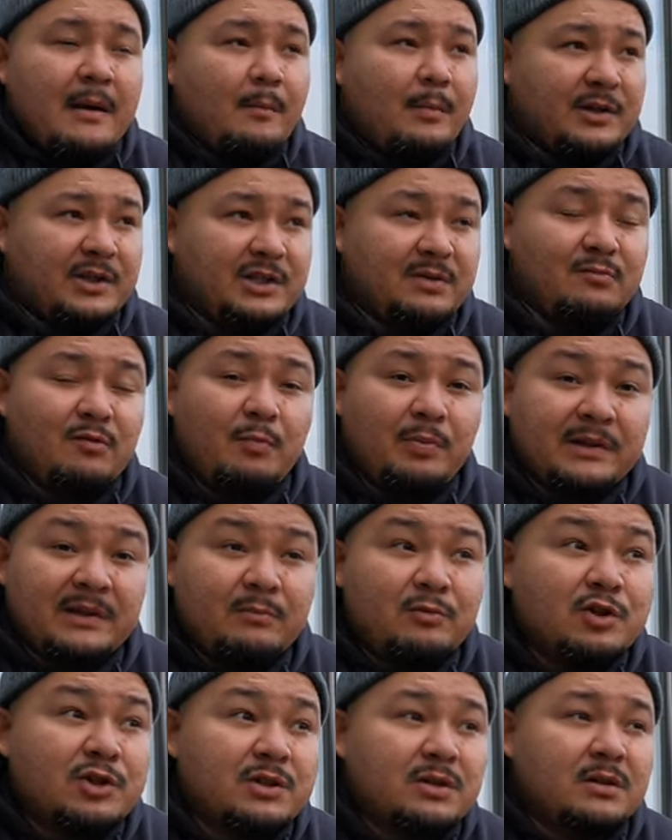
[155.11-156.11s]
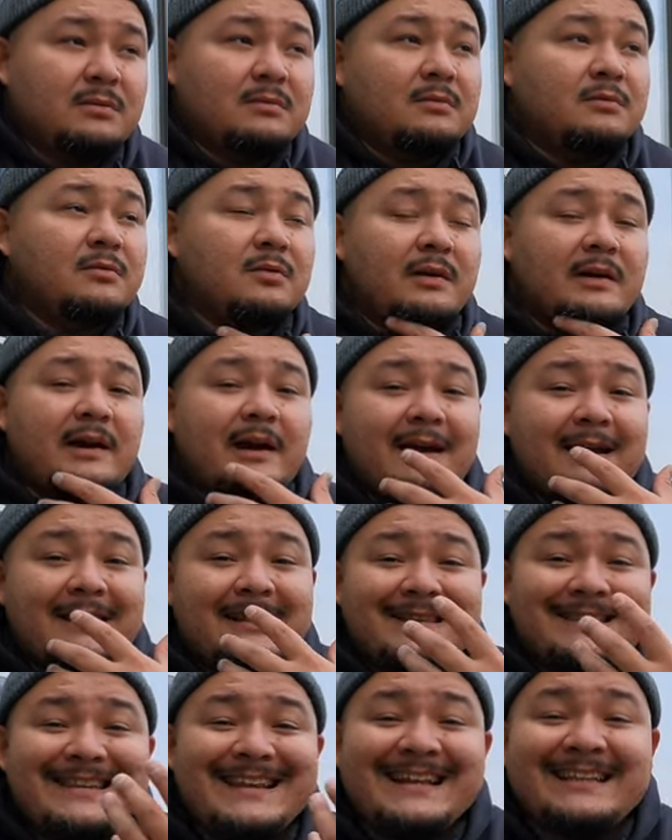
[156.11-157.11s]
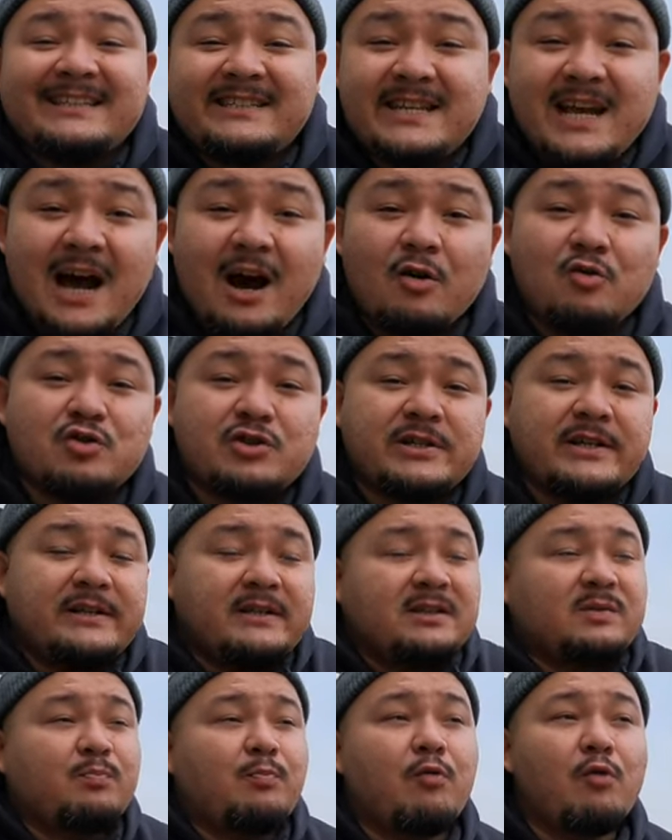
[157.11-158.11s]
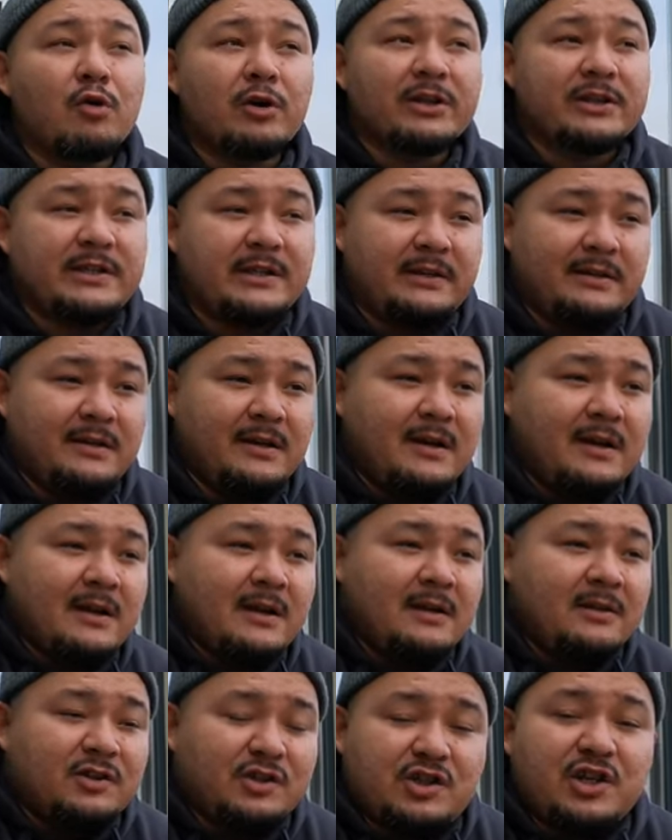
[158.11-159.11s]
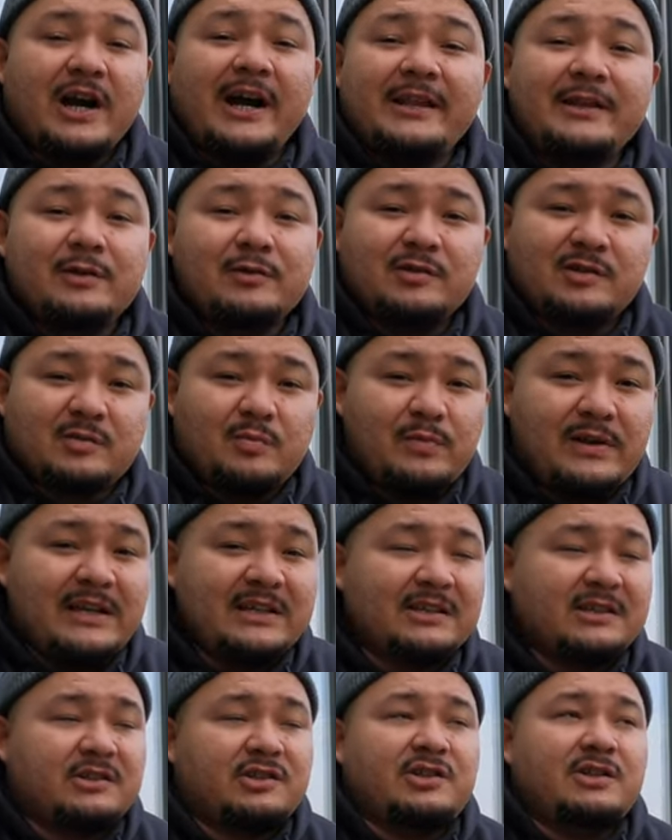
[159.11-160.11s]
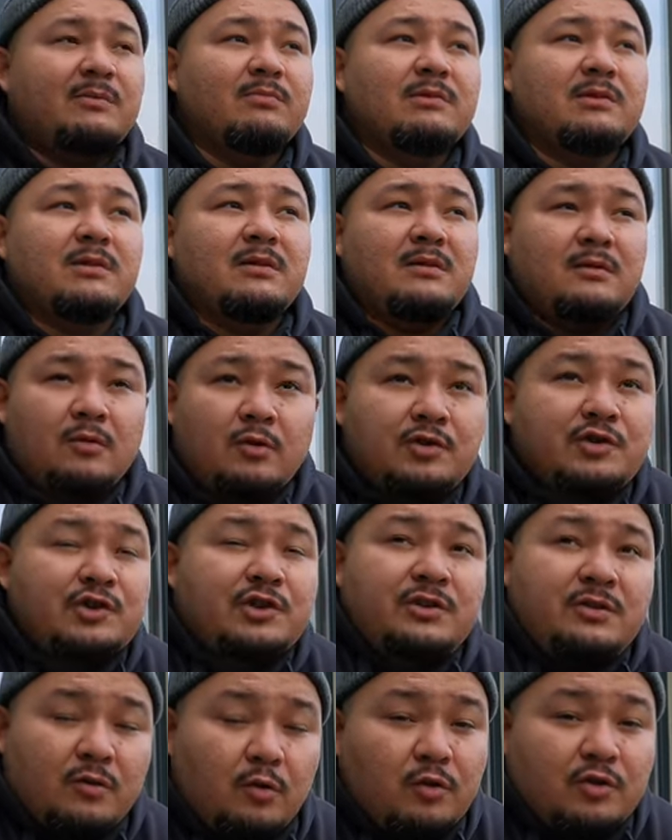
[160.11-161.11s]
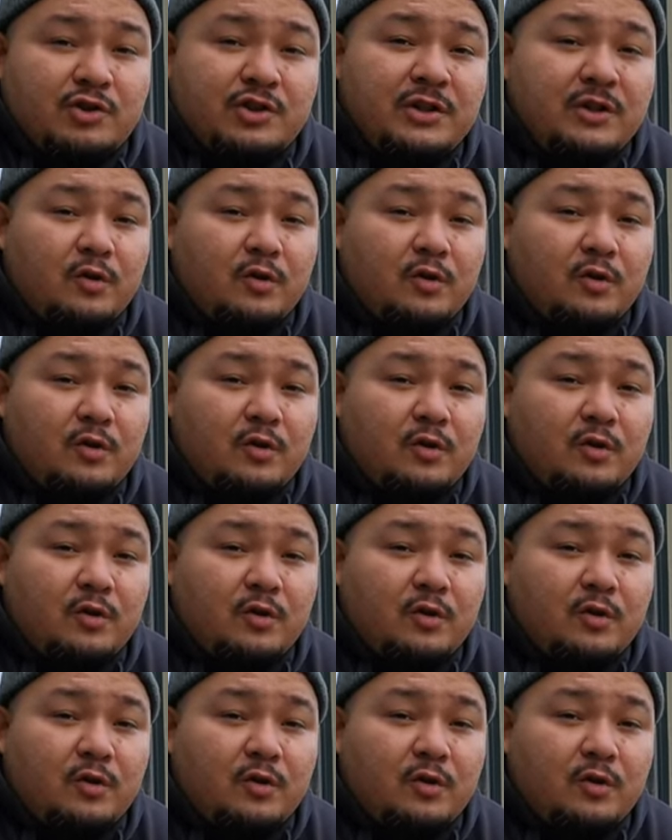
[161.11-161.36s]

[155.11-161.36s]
Почему? Потому что, ну, нельзя уже испортить чайную смесь чем-то очень-очень